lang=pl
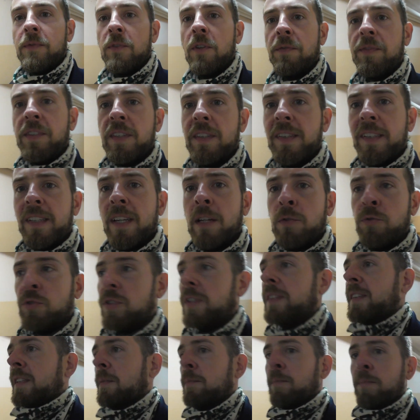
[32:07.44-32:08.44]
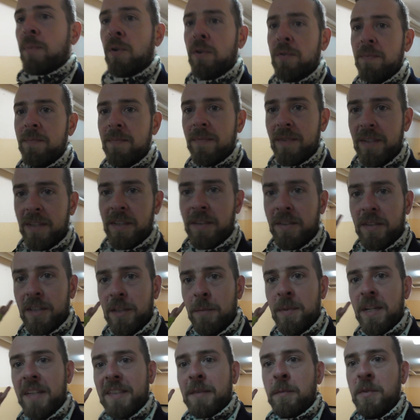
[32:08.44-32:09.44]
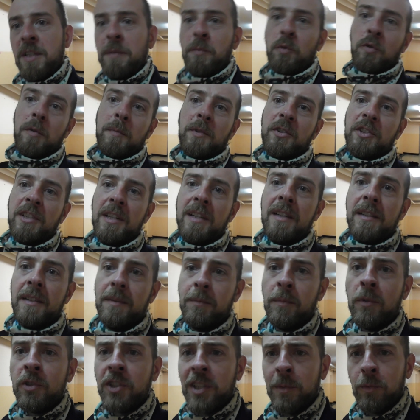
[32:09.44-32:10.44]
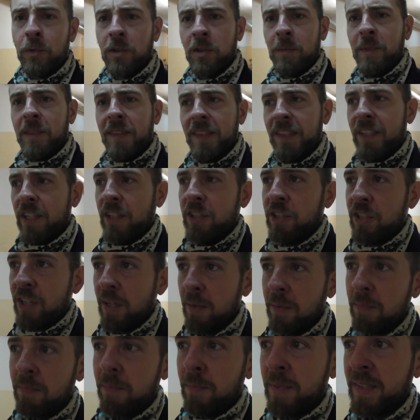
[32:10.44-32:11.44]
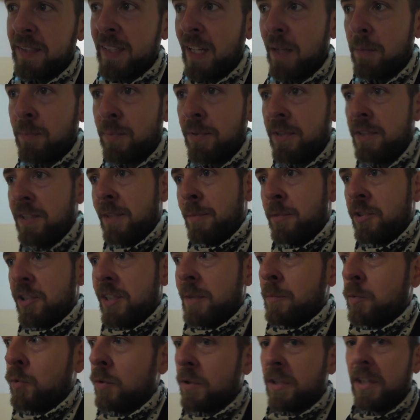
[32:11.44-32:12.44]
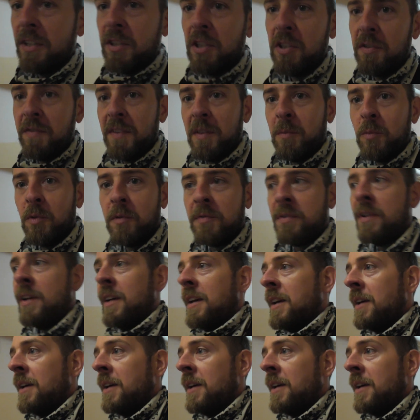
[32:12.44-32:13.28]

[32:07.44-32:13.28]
No więc ja już jestem po. E, tym razem nie było. Można, można było robić zdjęcia bez lampy, nie można było kręcić filmów.